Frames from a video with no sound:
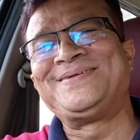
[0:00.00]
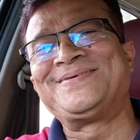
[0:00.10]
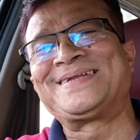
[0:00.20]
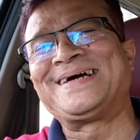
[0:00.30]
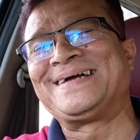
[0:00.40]

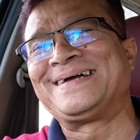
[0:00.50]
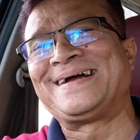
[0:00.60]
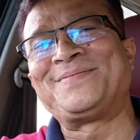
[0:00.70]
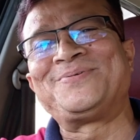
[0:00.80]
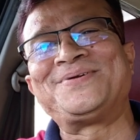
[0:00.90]
ভিডিওটা
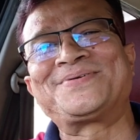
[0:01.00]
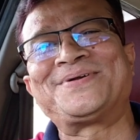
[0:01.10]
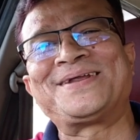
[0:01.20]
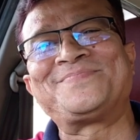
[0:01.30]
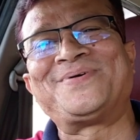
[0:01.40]
আপলোড
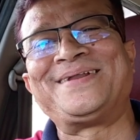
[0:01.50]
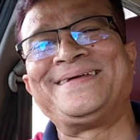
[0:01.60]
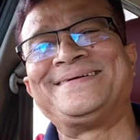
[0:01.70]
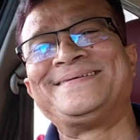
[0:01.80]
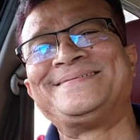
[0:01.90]
করার
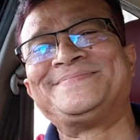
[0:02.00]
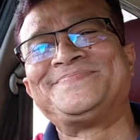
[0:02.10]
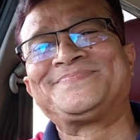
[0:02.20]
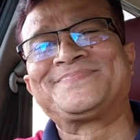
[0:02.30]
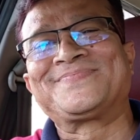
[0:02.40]
পরে
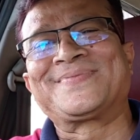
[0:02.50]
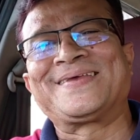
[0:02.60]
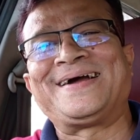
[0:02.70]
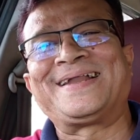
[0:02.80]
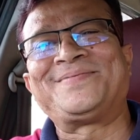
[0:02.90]

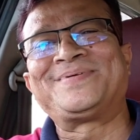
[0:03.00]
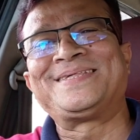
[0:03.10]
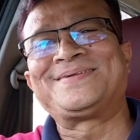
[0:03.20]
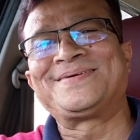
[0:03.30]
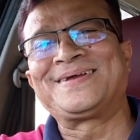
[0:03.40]
আর
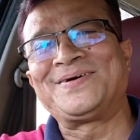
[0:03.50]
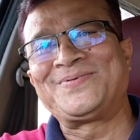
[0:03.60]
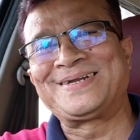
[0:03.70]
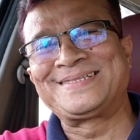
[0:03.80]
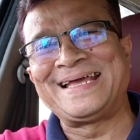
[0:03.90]
আপনাদের সঙ্গে
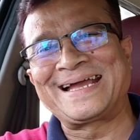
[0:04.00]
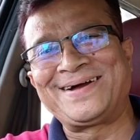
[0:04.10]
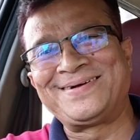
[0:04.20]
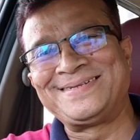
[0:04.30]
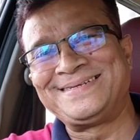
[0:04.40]
আমার
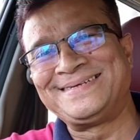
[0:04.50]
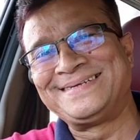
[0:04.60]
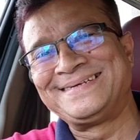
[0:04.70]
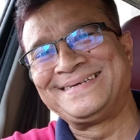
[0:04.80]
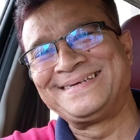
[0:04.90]
দেখা হয়নি
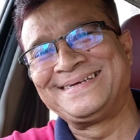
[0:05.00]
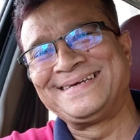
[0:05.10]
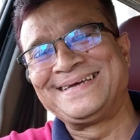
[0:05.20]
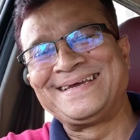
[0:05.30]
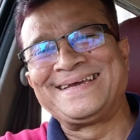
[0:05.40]

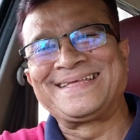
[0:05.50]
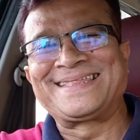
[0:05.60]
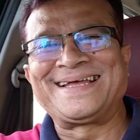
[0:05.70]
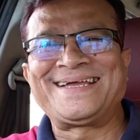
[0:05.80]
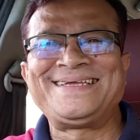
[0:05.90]

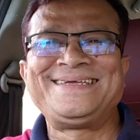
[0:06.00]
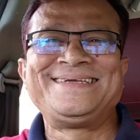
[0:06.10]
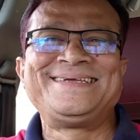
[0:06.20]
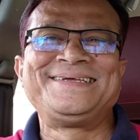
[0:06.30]
তাই